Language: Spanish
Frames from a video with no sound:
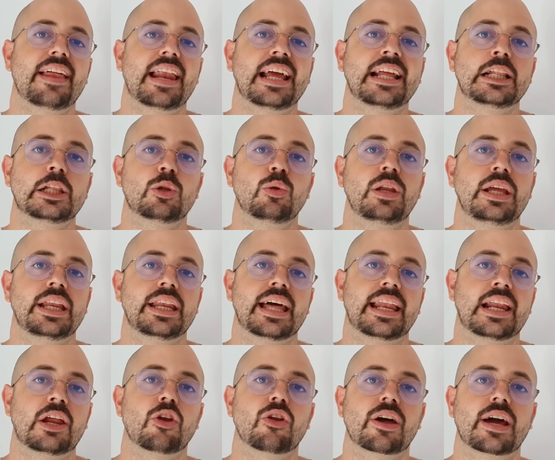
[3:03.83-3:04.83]
la insulina
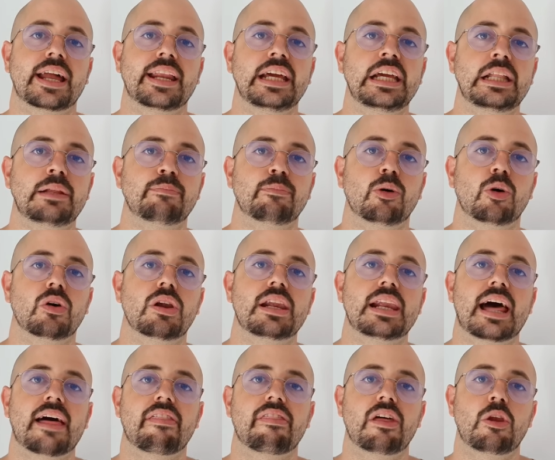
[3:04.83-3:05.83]
en el organismo,
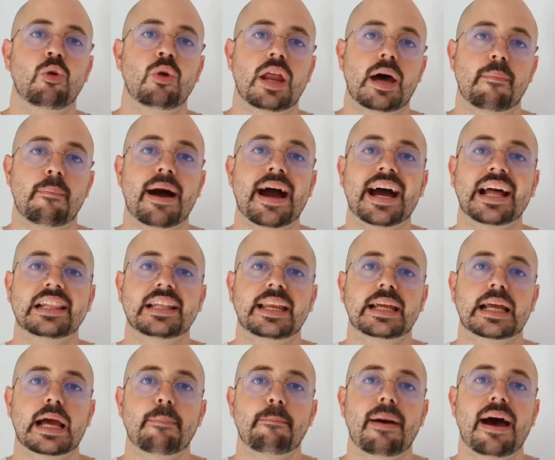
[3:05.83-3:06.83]
las células van a
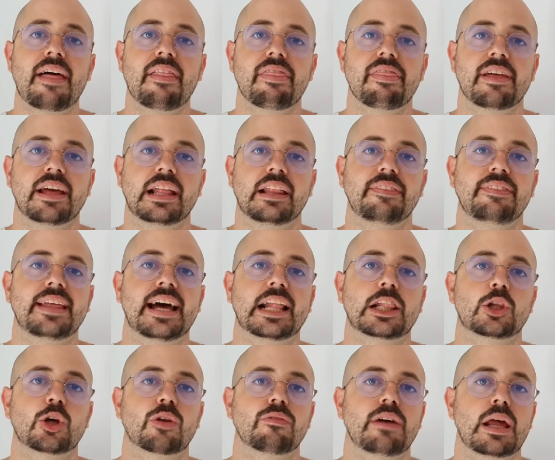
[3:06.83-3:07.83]
ser capaces de
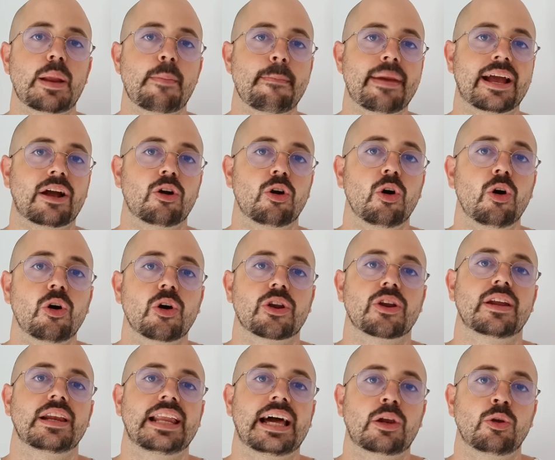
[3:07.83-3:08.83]
absorber mejor
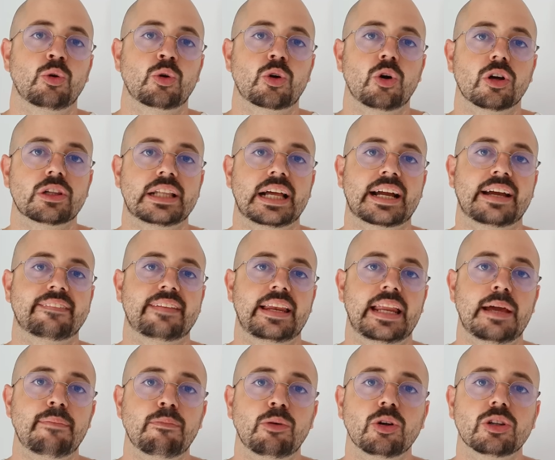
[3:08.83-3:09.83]
la glucosa que
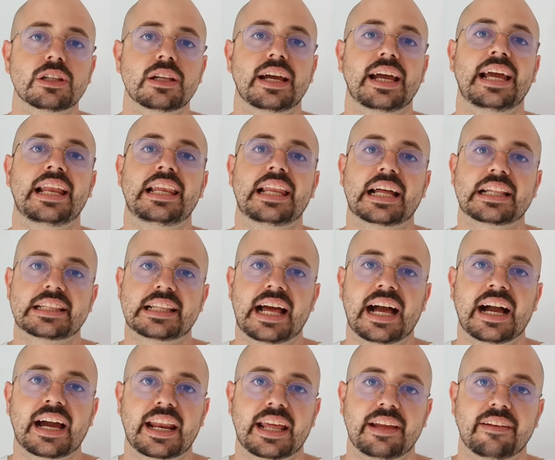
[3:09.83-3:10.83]
tenemos en la
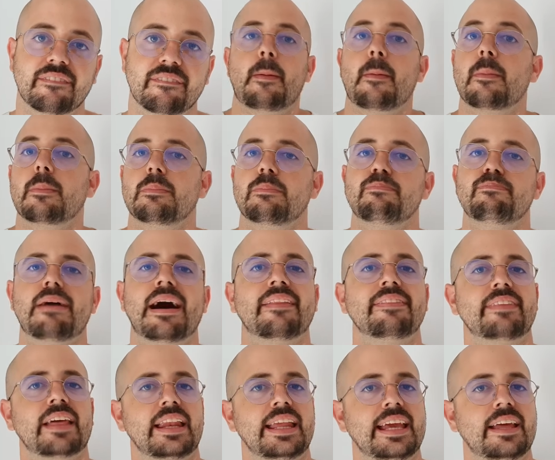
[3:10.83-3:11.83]
sangre,
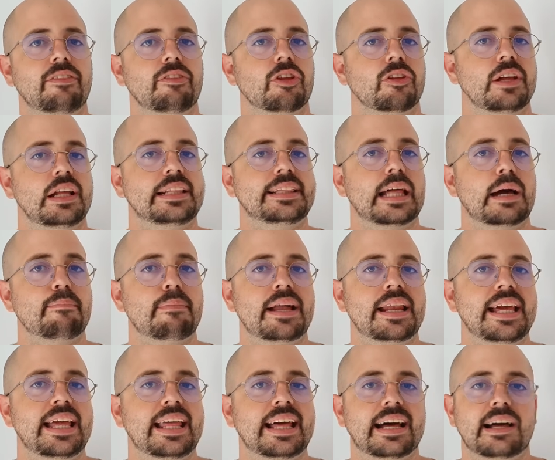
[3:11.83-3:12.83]
manteniendo de esta
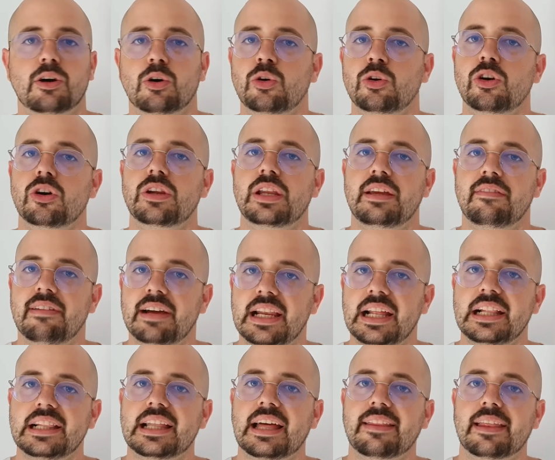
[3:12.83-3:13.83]
manera unos
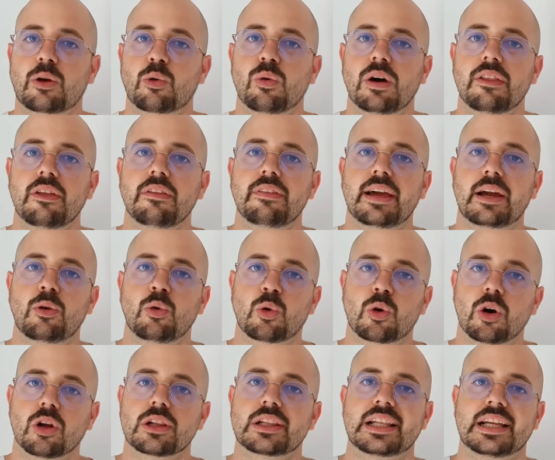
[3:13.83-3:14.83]
niveles adecuados de
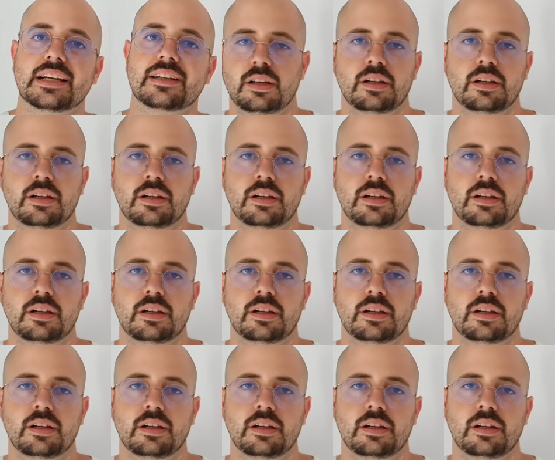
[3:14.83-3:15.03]
glucosa.